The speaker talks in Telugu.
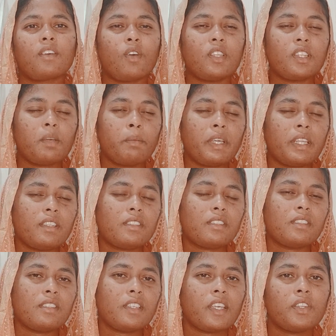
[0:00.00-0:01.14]
కొంతమంది
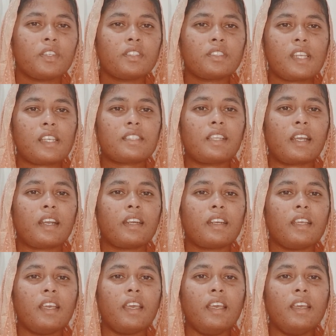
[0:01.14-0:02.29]
ఎందుకు
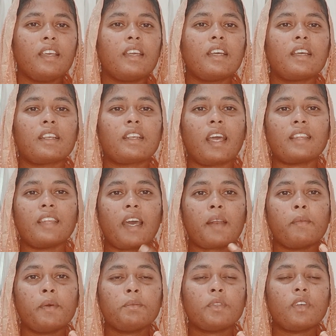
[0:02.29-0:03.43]
చేస్తారంటే నా
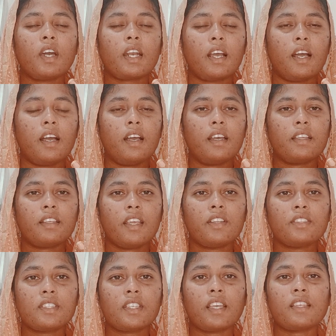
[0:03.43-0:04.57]
ధర్మం ద్వారా
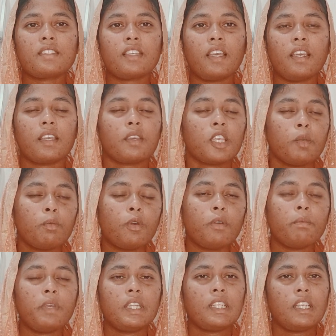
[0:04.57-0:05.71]
నేను చేసే ఈ
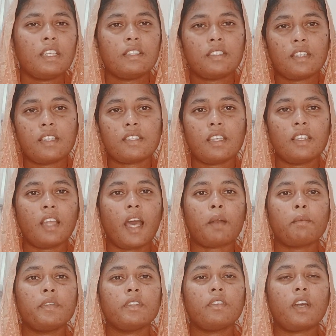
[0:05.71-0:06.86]
భూమి మీద నేను చేసే
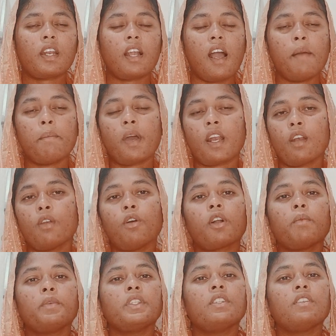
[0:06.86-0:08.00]
ధర్మం ద్వారా
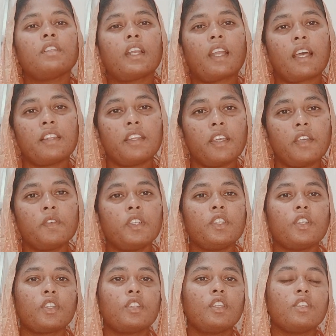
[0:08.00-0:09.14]
పరలోకమందున్న నా దేవుని
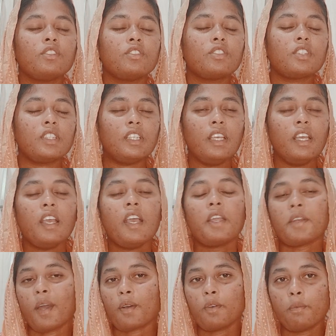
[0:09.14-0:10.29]
యొద్ద నుంచి
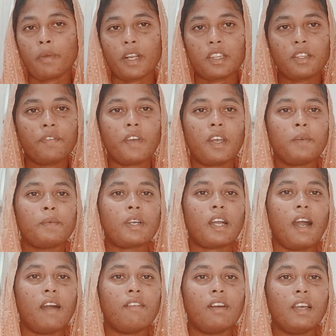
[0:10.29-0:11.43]
నాకు ప్రతిఫలము
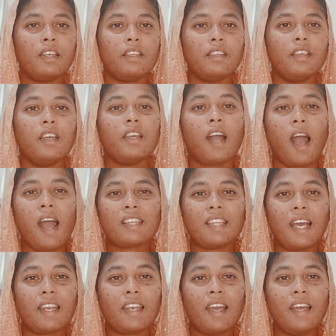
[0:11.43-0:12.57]
కావాలి ఆ
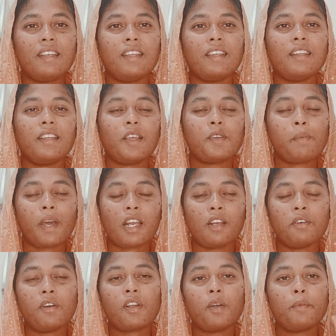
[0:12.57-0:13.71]
ధనాన్ని నేను
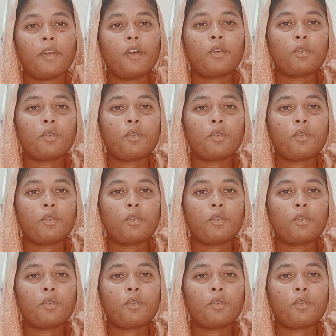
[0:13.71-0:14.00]
పరలోకంలో